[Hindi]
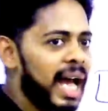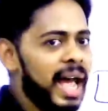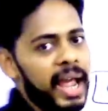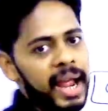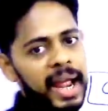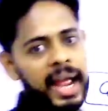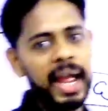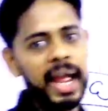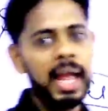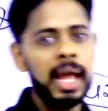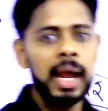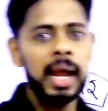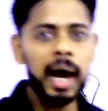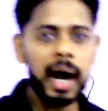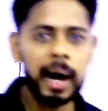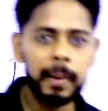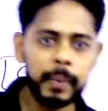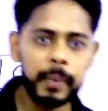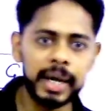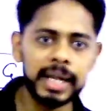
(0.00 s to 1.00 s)
है
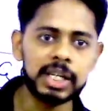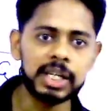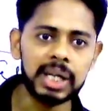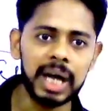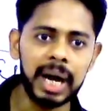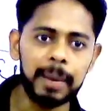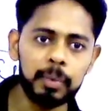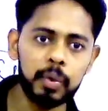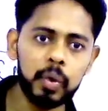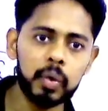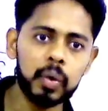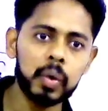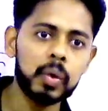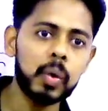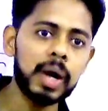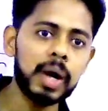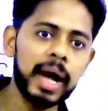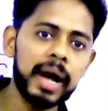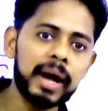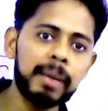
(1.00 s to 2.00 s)
अपने स्टाफ लोगों को
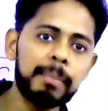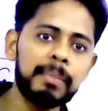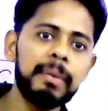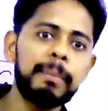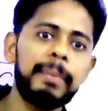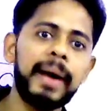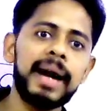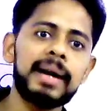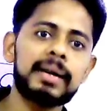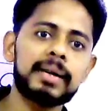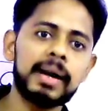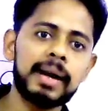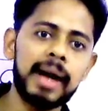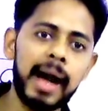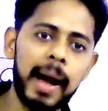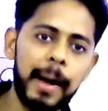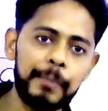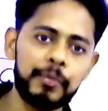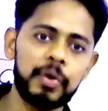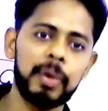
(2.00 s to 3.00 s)
घर में बैठकर
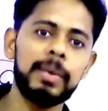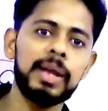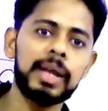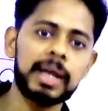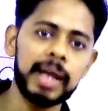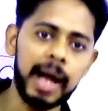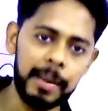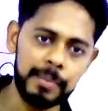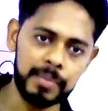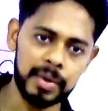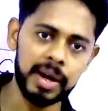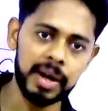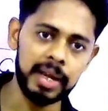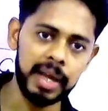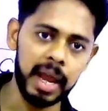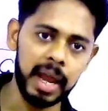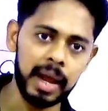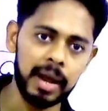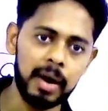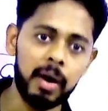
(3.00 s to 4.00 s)
आप सभी काम
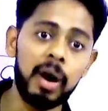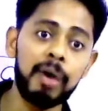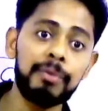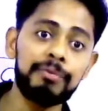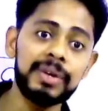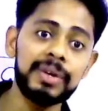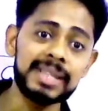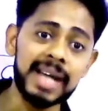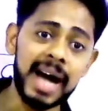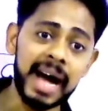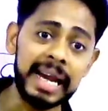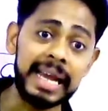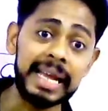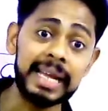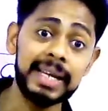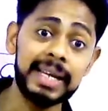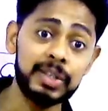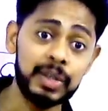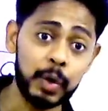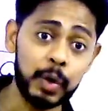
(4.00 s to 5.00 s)
करिए ऑफिस आने
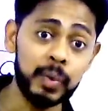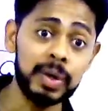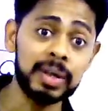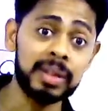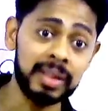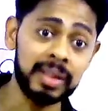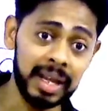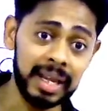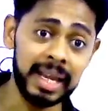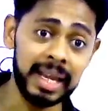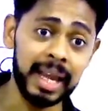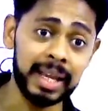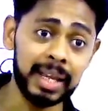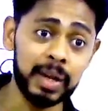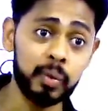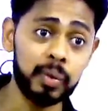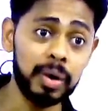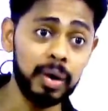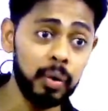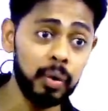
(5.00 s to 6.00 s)
की जरूरत नहीं है
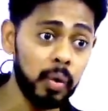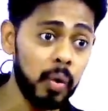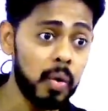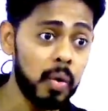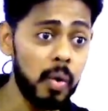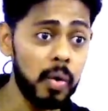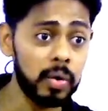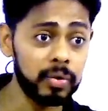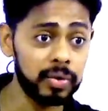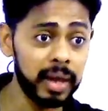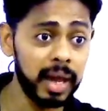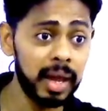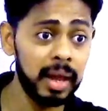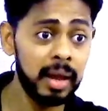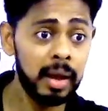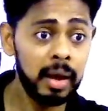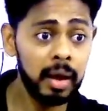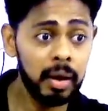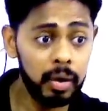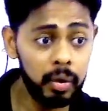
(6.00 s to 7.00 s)
क्योंकि लोगों से
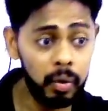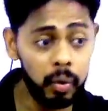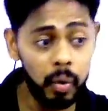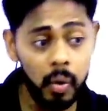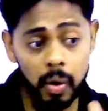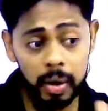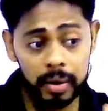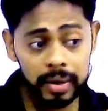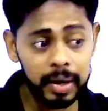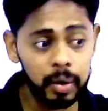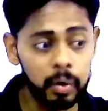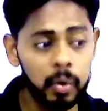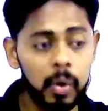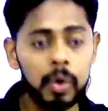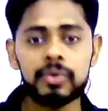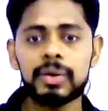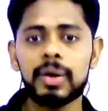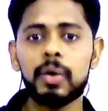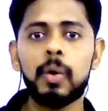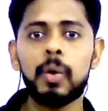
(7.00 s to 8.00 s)
लोग
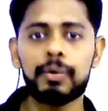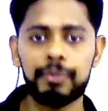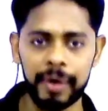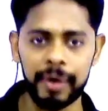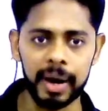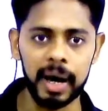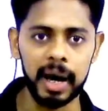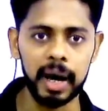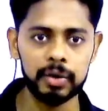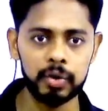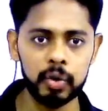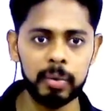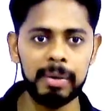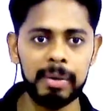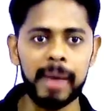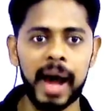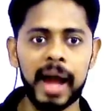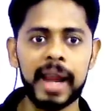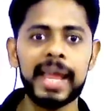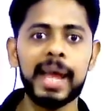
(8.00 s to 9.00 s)
लोग से लोग जो
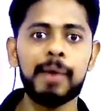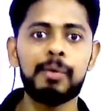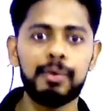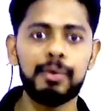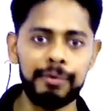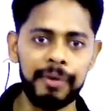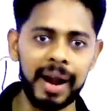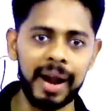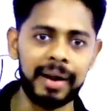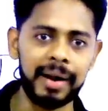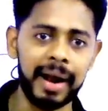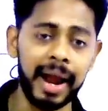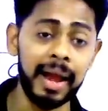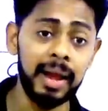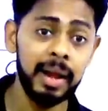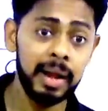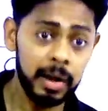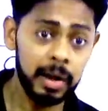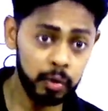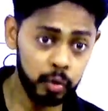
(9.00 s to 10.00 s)
बीमारी है वो फैल रहा है
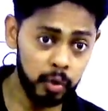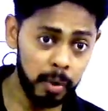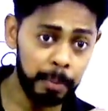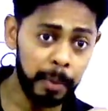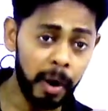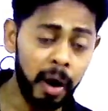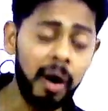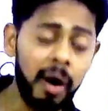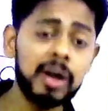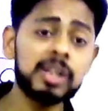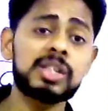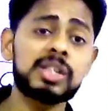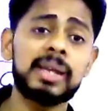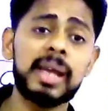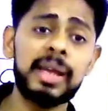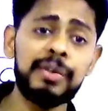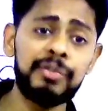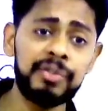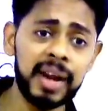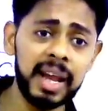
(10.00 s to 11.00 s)
तो बहुत
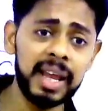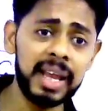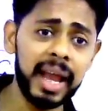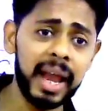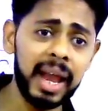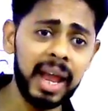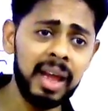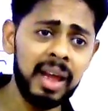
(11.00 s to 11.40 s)
सेफ रहिए